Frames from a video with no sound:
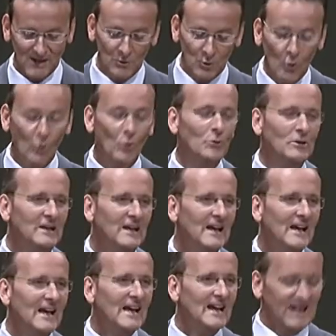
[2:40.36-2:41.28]
Nun
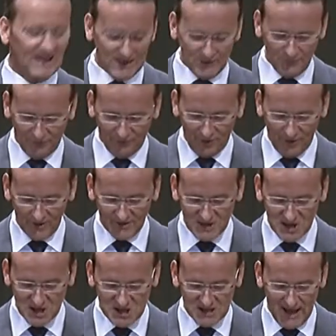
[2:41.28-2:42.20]
rief
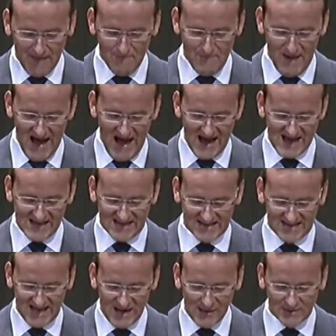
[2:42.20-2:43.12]
Freund
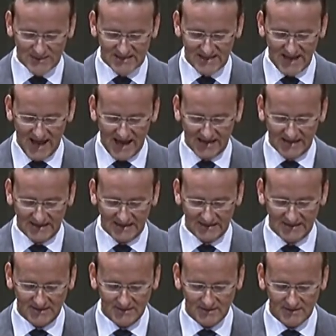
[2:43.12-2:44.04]
Stemmeisen aus der
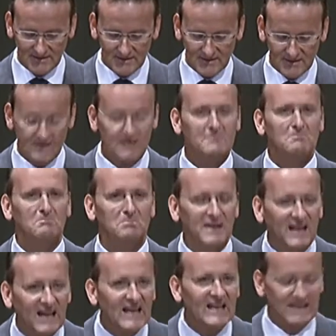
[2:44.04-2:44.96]
Ecke,
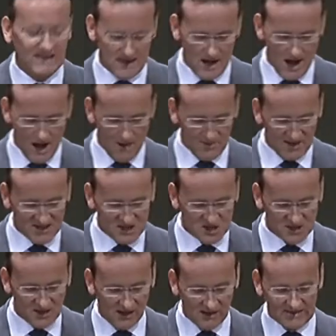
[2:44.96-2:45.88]
Predigerhammer ist
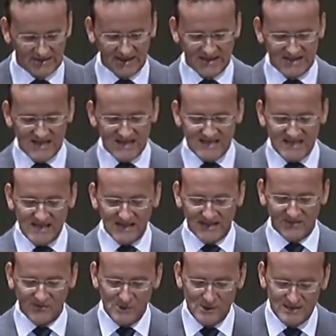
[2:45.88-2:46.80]
stark
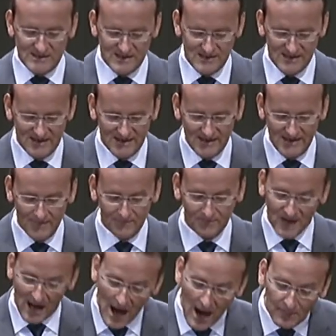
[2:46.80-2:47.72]
kritisiert worden,
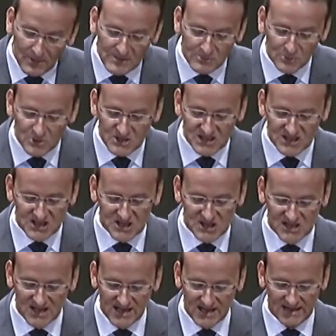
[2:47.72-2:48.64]
aber ich muss
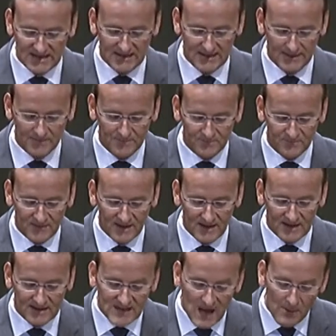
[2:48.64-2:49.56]
gestehen,
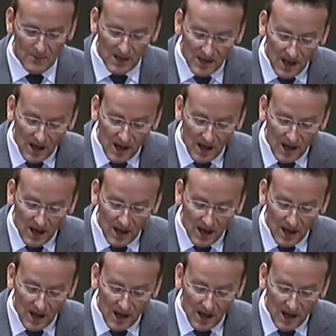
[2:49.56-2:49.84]
ich habe